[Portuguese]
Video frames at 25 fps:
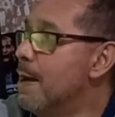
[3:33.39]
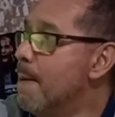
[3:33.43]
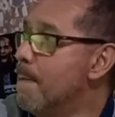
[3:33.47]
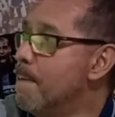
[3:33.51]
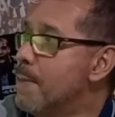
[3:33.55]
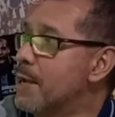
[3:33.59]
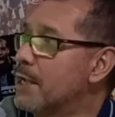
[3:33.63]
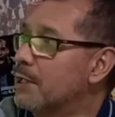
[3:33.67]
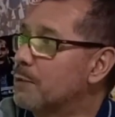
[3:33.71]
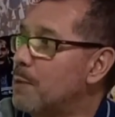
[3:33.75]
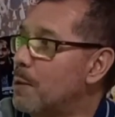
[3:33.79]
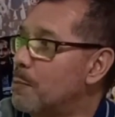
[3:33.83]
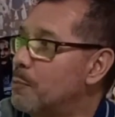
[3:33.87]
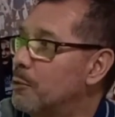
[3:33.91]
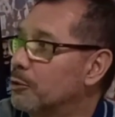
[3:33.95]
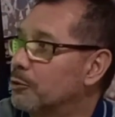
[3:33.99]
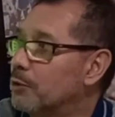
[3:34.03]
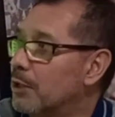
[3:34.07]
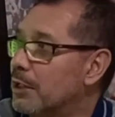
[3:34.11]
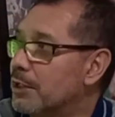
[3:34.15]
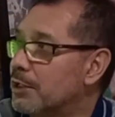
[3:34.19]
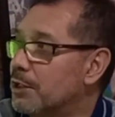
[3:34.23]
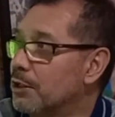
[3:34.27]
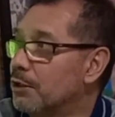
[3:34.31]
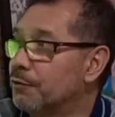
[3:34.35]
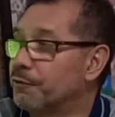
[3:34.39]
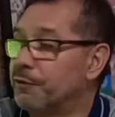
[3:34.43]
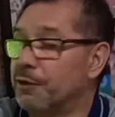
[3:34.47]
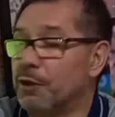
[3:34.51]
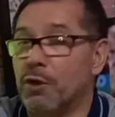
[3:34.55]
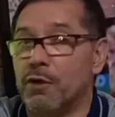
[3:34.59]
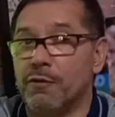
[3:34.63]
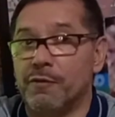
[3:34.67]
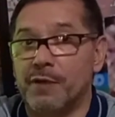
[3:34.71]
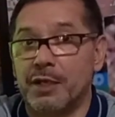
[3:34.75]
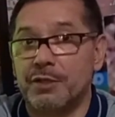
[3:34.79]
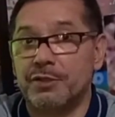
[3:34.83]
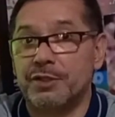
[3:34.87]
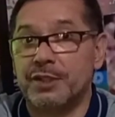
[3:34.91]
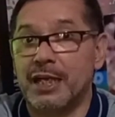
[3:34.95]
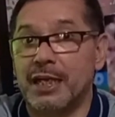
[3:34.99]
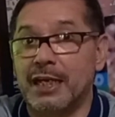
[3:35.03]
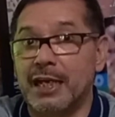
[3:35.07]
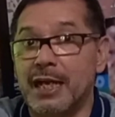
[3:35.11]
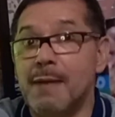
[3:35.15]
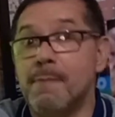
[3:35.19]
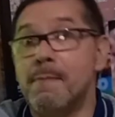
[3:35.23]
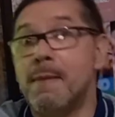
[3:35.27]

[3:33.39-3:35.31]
mesma pontuação do Ferroviário do Ceará,